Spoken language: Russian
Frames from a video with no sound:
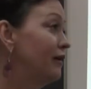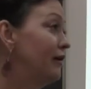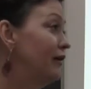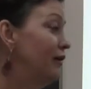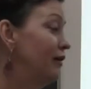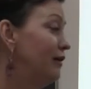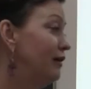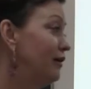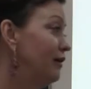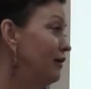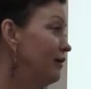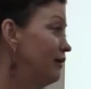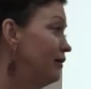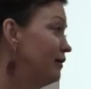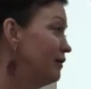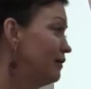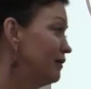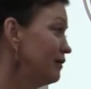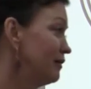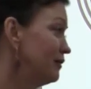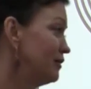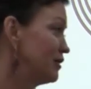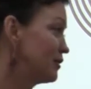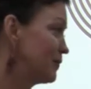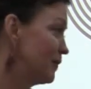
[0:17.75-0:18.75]

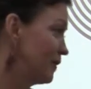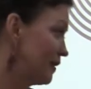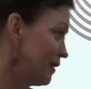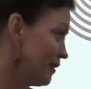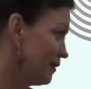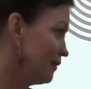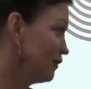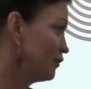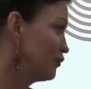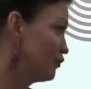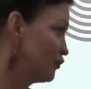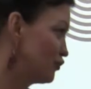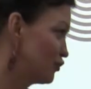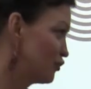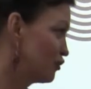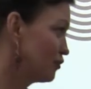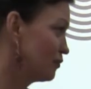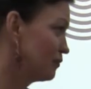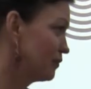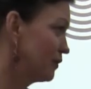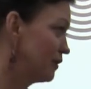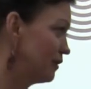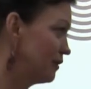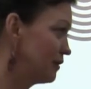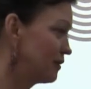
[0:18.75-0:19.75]
И несмотря на то, что
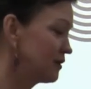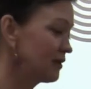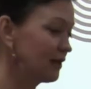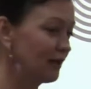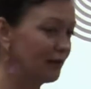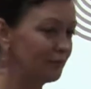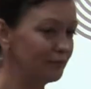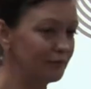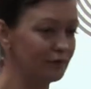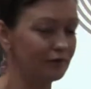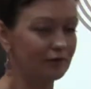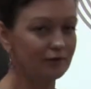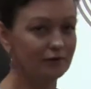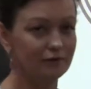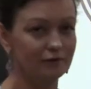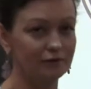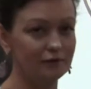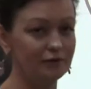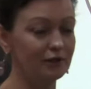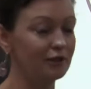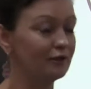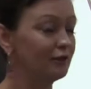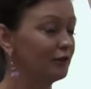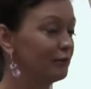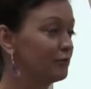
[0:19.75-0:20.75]
мы сами
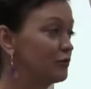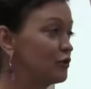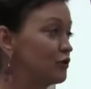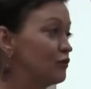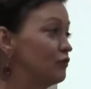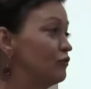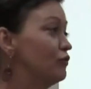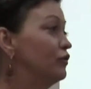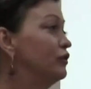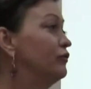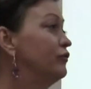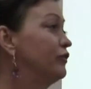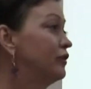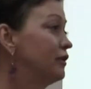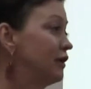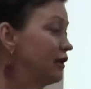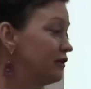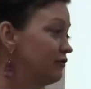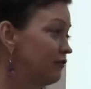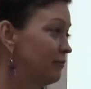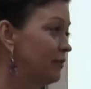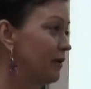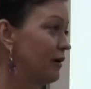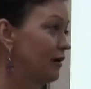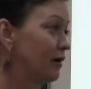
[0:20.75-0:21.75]
делаем свой
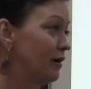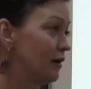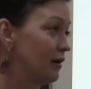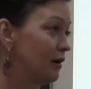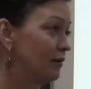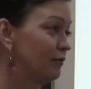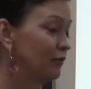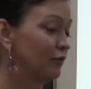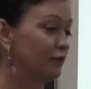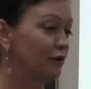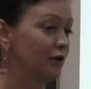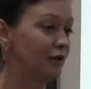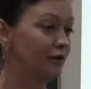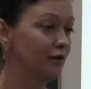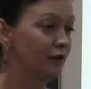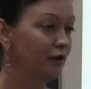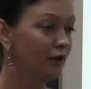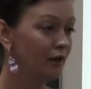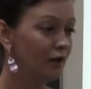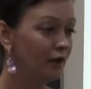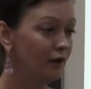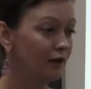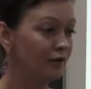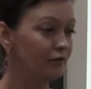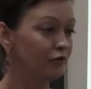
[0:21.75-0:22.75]
вклад в программу, да,
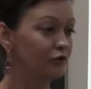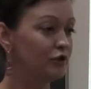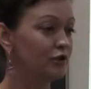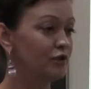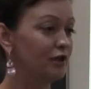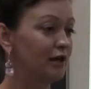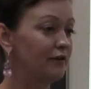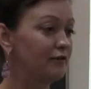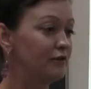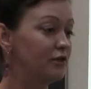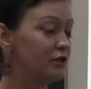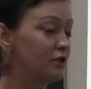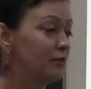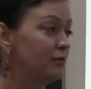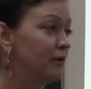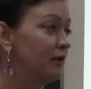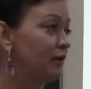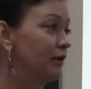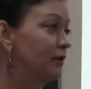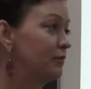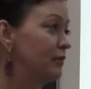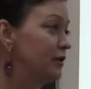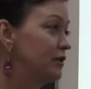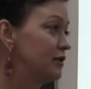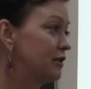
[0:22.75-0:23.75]
вот ставя себя
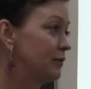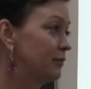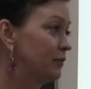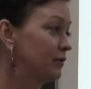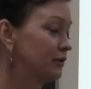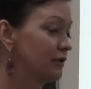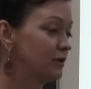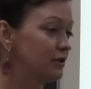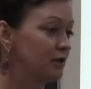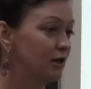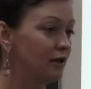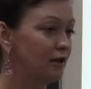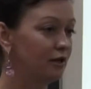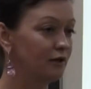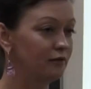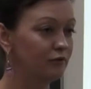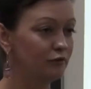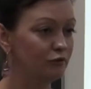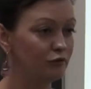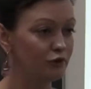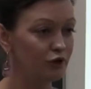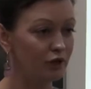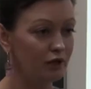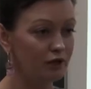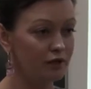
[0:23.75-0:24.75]
на место потенциального
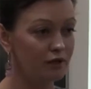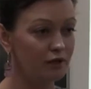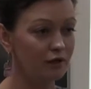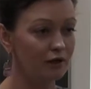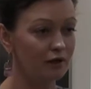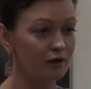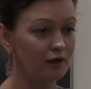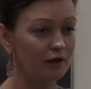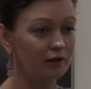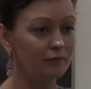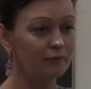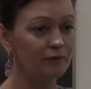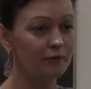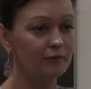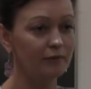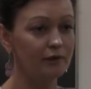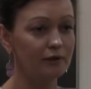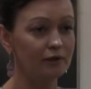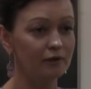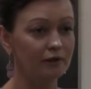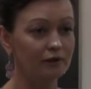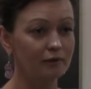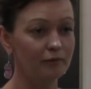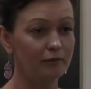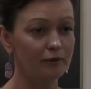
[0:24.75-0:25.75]
участника, я, например,
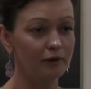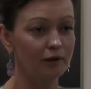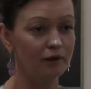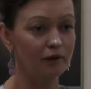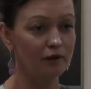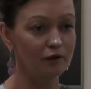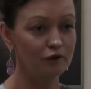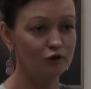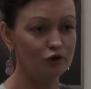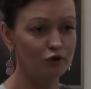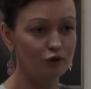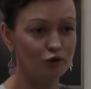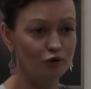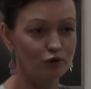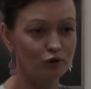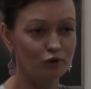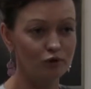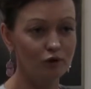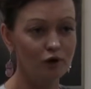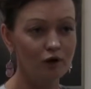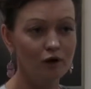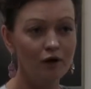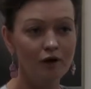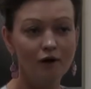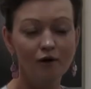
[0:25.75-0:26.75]
так полагаю,
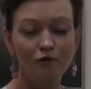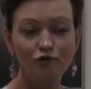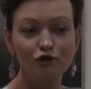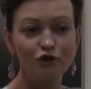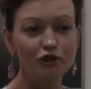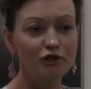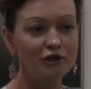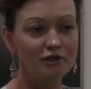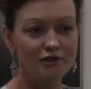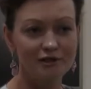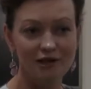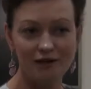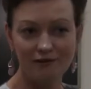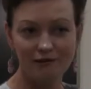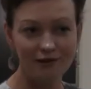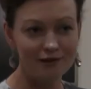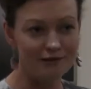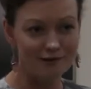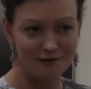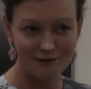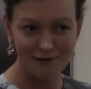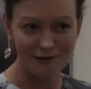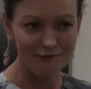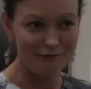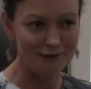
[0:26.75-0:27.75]
что уже и
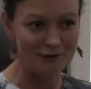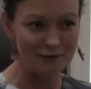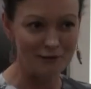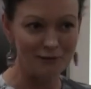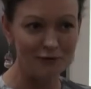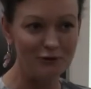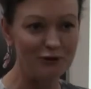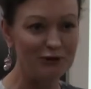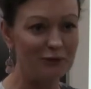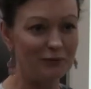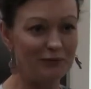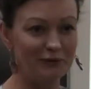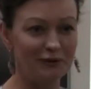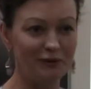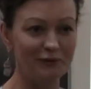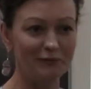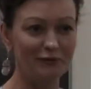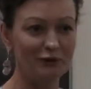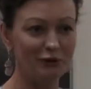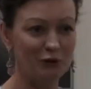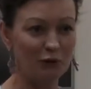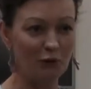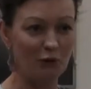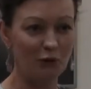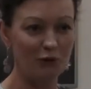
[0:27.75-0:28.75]
разорваться невозможно, потому
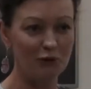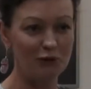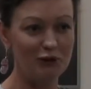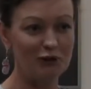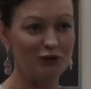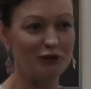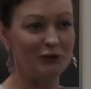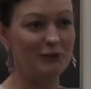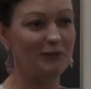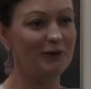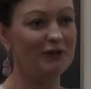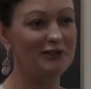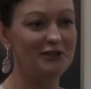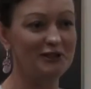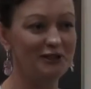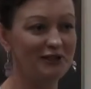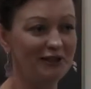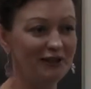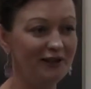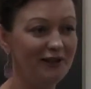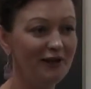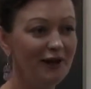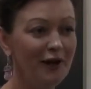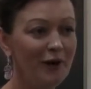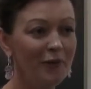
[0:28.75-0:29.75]
что хочется
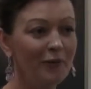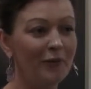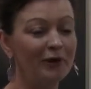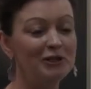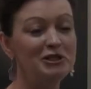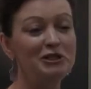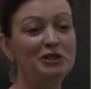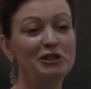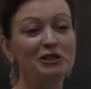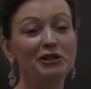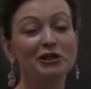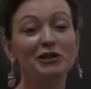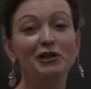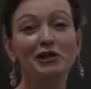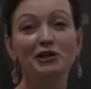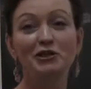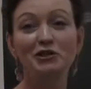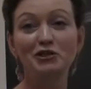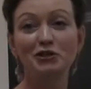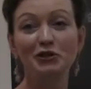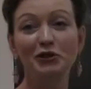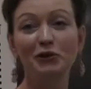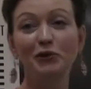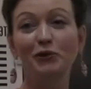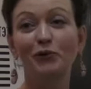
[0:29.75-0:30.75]
почти, почти на
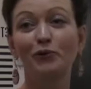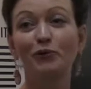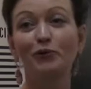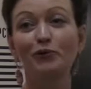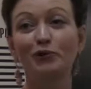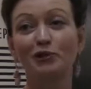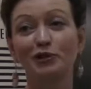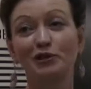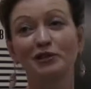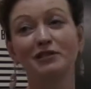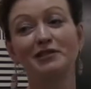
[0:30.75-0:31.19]
каждый курс.